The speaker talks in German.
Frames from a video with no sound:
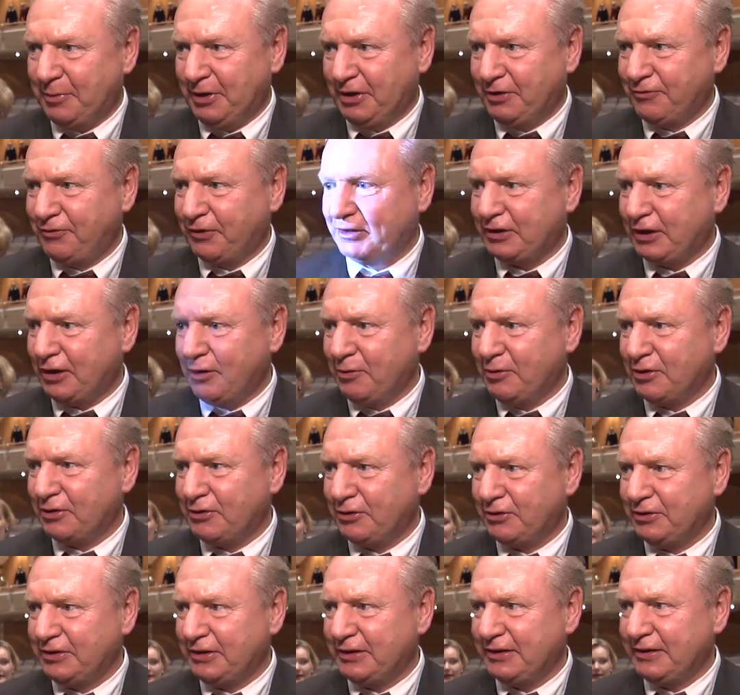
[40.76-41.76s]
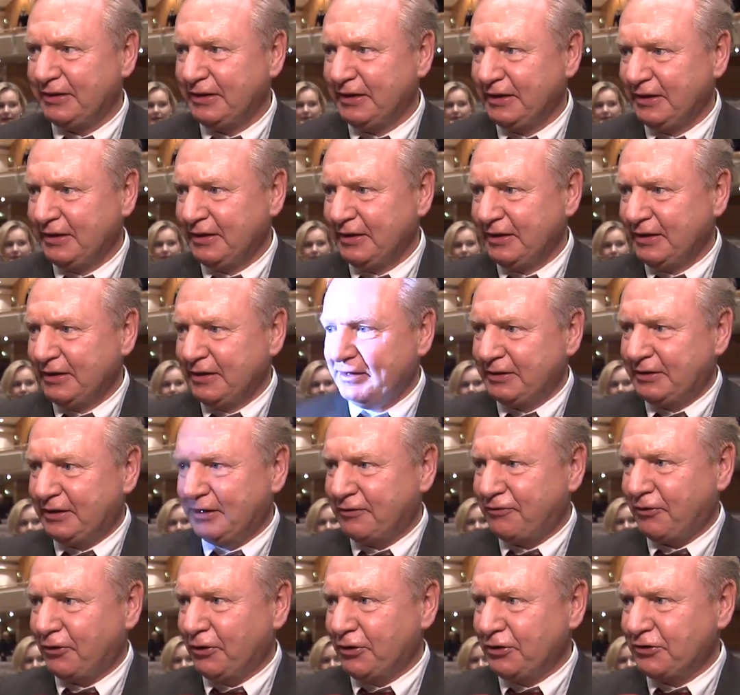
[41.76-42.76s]
blind vertrauen konnte,
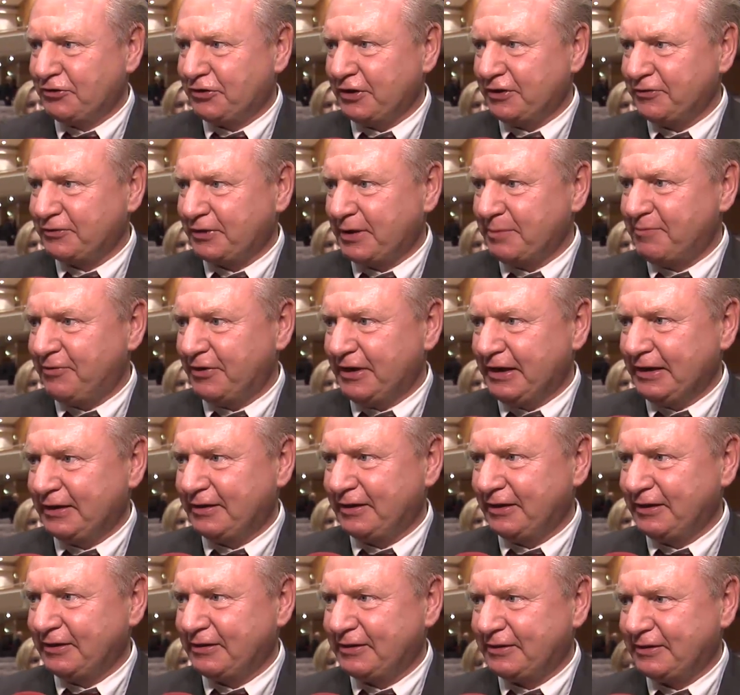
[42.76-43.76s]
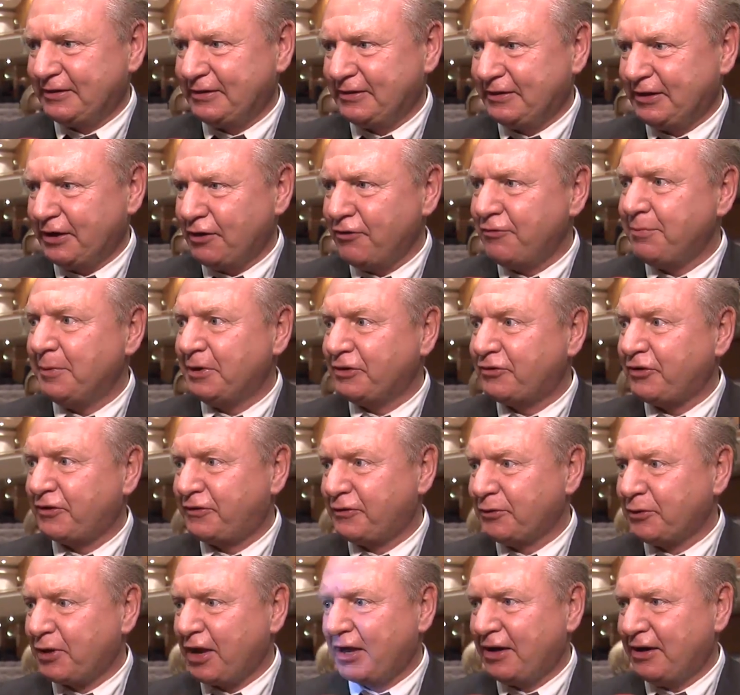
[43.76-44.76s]
der Freundschaft gepflegt hat, der auf Menschen
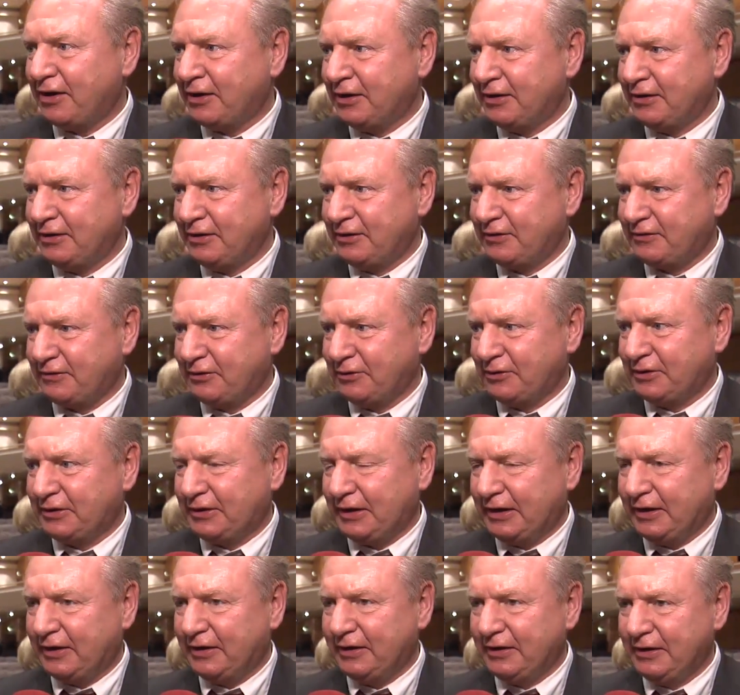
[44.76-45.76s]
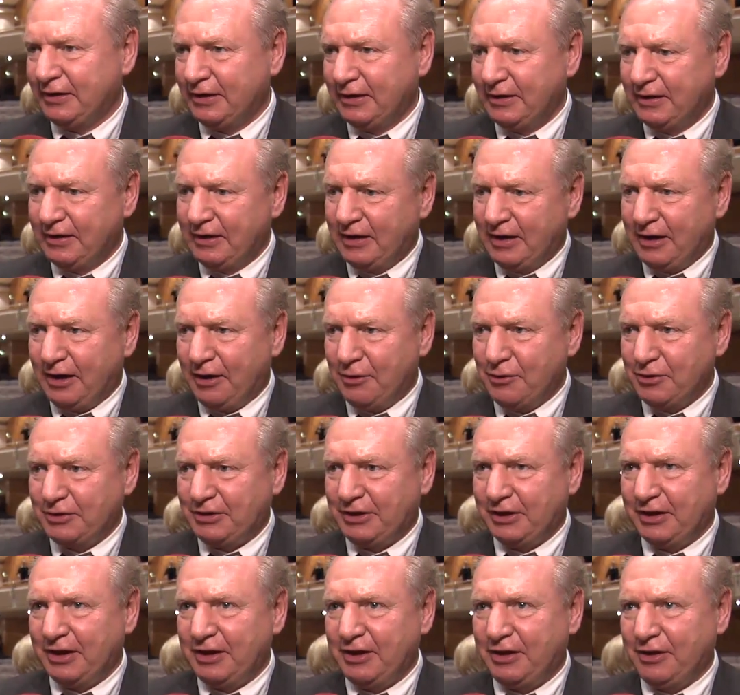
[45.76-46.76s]
zugegangen ist und der auch
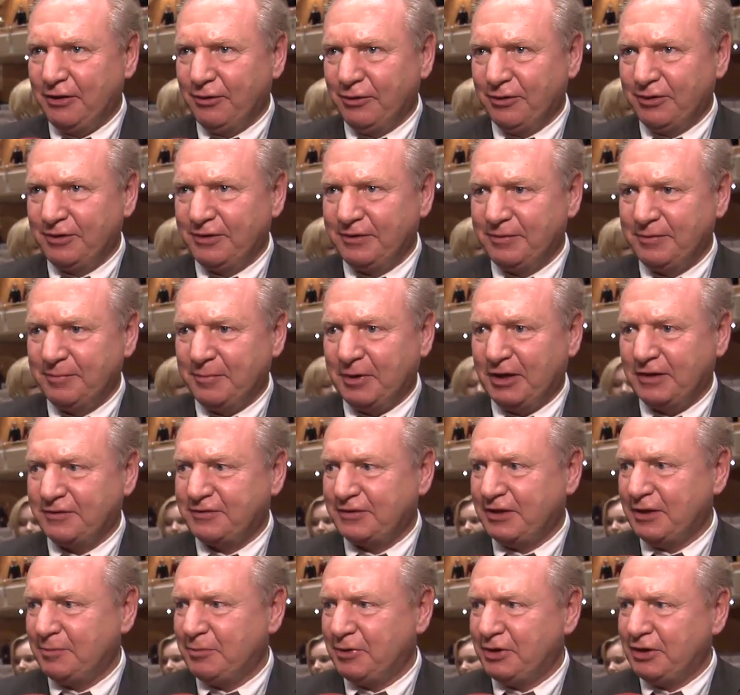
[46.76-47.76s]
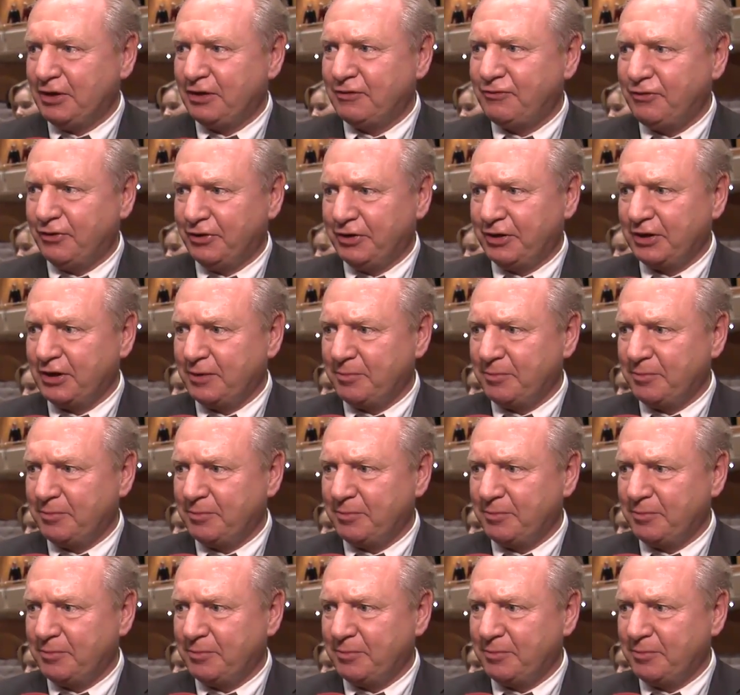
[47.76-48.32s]
die Region maßgeblich nach vorne